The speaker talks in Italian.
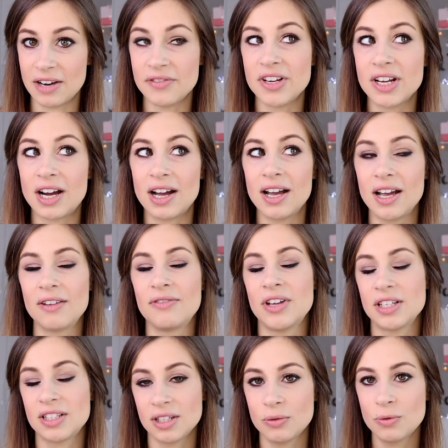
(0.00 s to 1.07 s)
via e vi
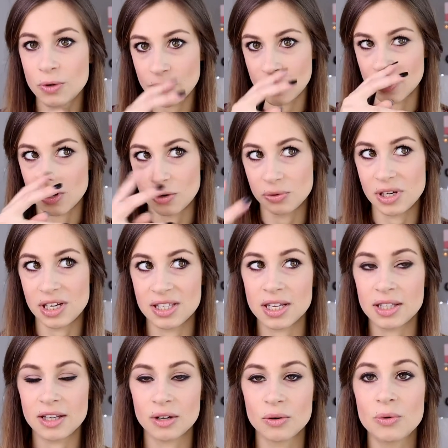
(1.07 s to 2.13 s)
assicuro io che le
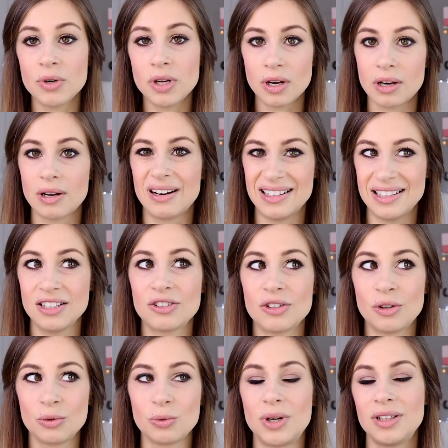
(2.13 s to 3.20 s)
utilizzate alcuni
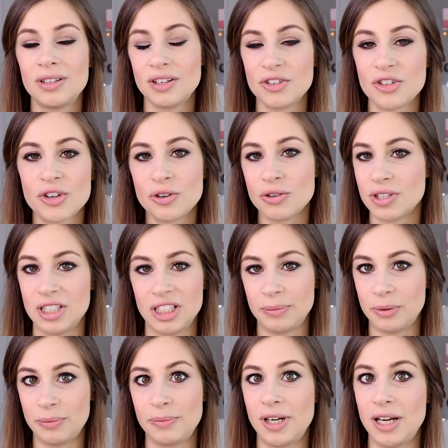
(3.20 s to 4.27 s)
resistono durante il giorno senza
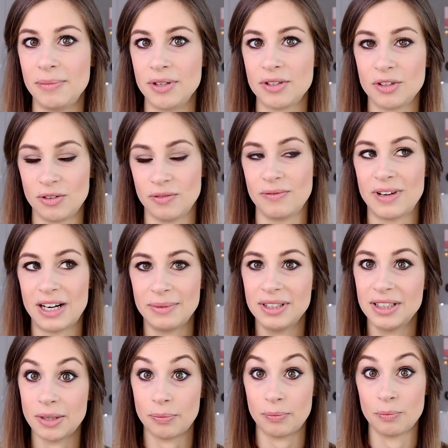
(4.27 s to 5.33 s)
problemi sono
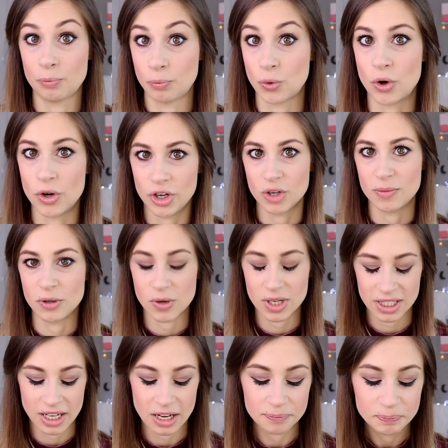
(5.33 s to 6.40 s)
veramente buoni come
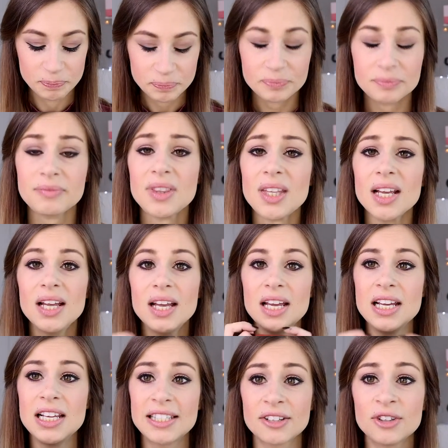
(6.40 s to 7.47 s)
qualità
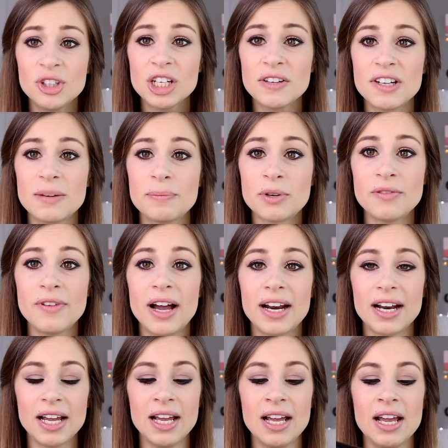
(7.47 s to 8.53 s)
il secondo che vado a
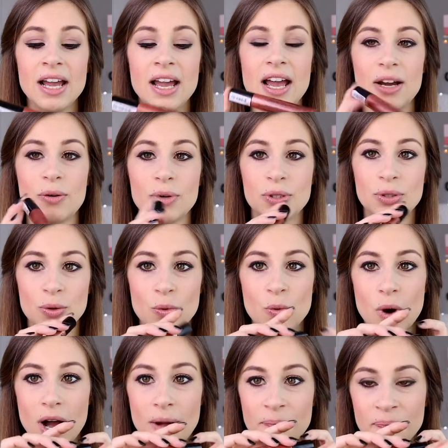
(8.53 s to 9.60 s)
provare è questo
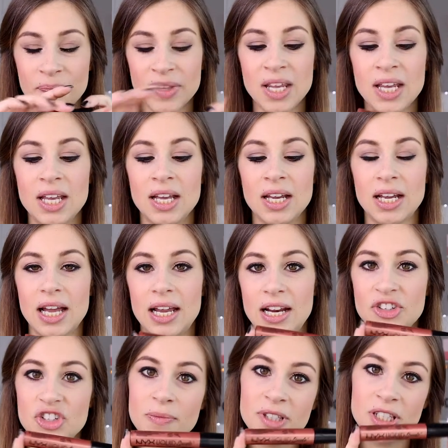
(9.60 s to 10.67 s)
qua che è
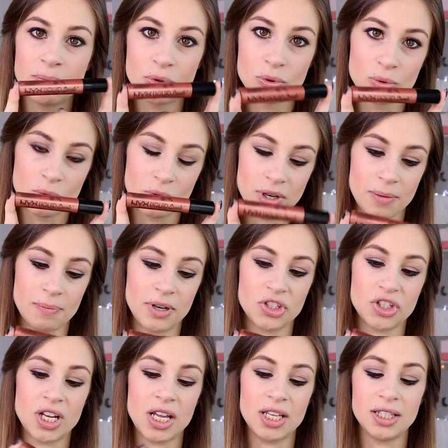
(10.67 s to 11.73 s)
leggermente più scuro del
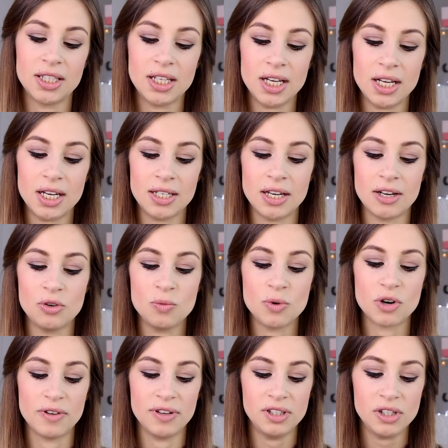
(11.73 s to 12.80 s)
precedente ed è il
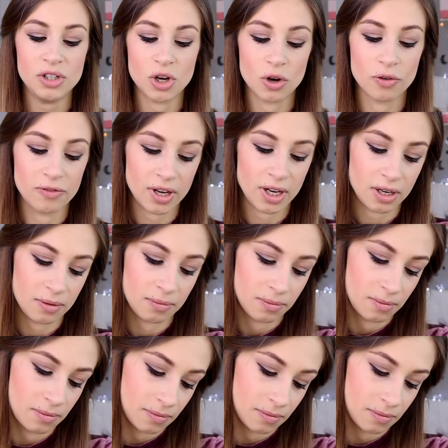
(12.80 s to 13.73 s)
numero 29